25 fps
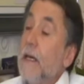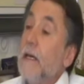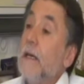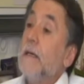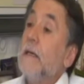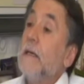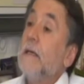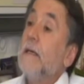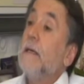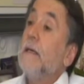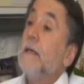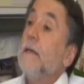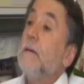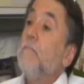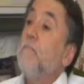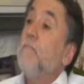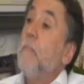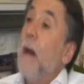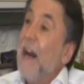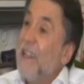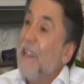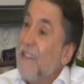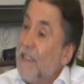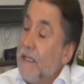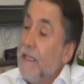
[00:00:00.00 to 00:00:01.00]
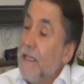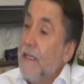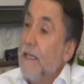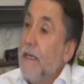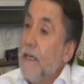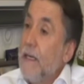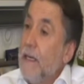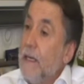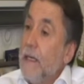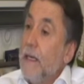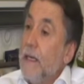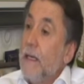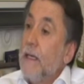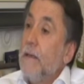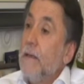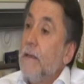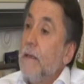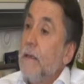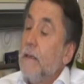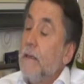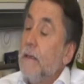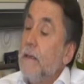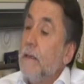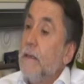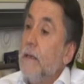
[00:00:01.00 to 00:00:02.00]
E, pat diye
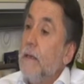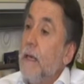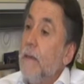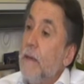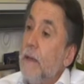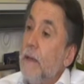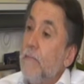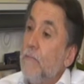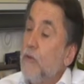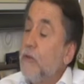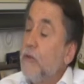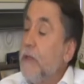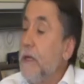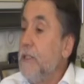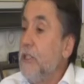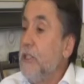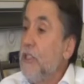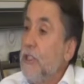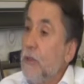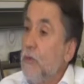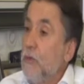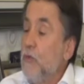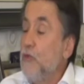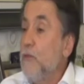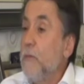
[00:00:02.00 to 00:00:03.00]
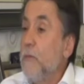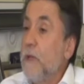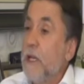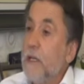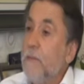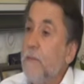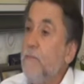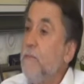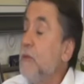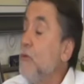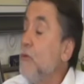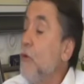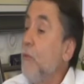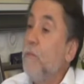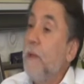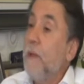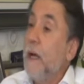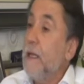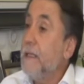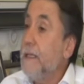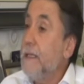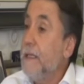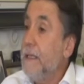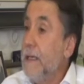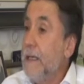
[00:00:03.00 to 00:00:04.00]
e, hemen buradan işi gücü bırakıp bir
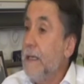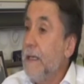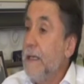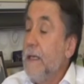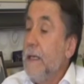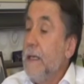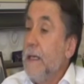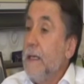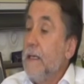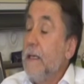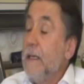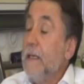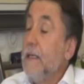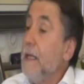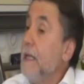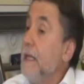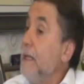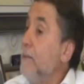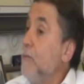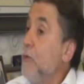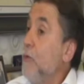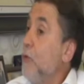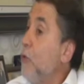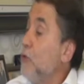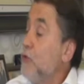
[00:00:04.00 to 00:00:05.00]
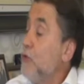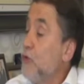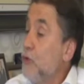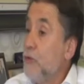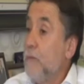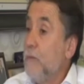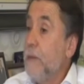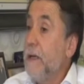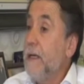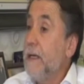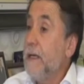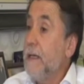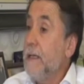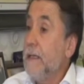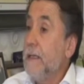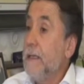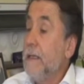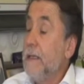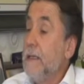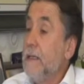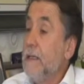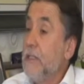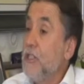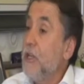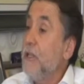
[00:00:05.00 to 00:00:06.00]
toplantıya gidelim koşturma
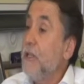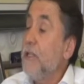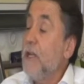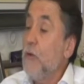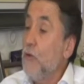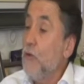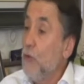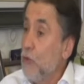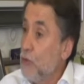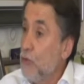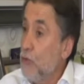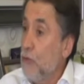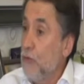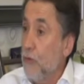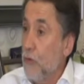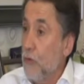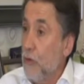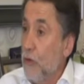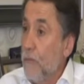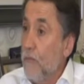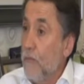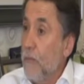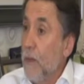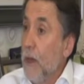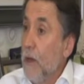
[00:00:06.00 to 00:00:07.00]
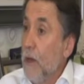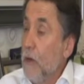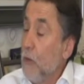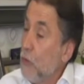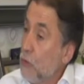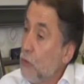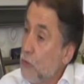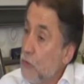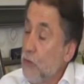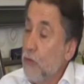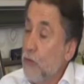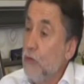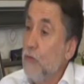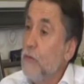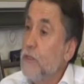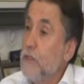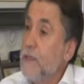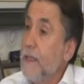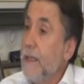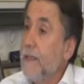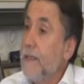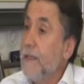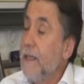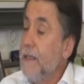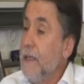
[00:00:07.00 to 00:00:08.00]
e, şeyinden kurtulduk.
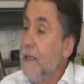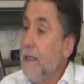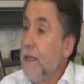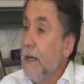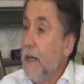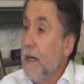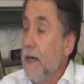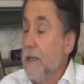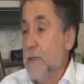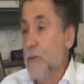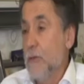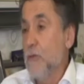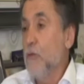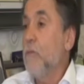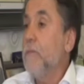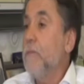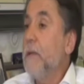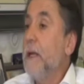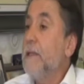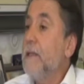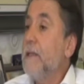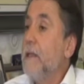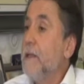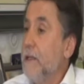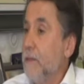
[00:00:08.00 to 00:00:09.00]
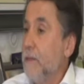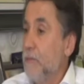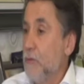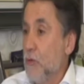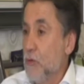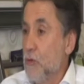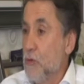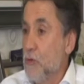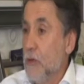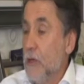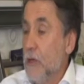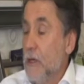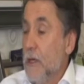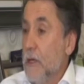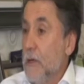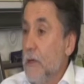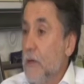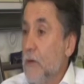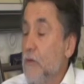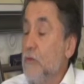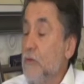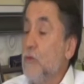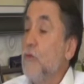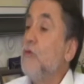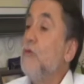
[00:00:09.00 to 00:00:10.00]
Oturduğumuz yerden artık toplantılar yapıyoruz
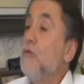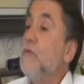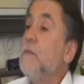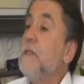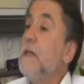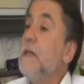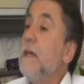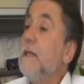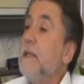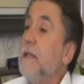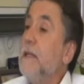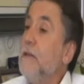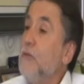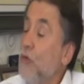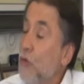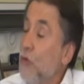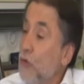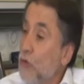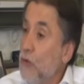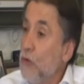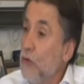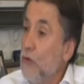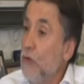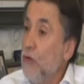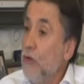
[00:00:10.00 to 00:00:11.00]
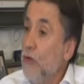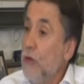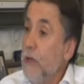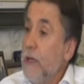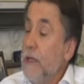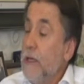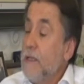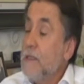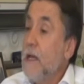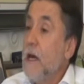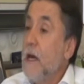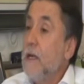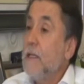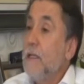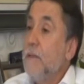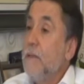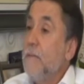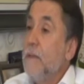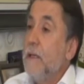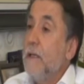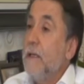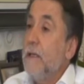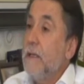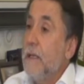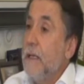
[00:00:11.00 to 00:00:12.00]
oturduğumuz yerden görüntülü
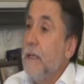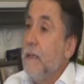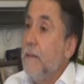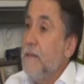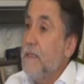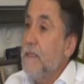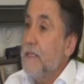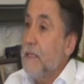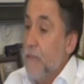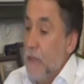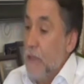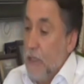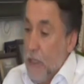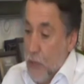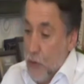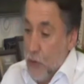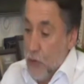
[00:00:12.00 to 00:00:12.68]
sanki birlikteliğimiz gibi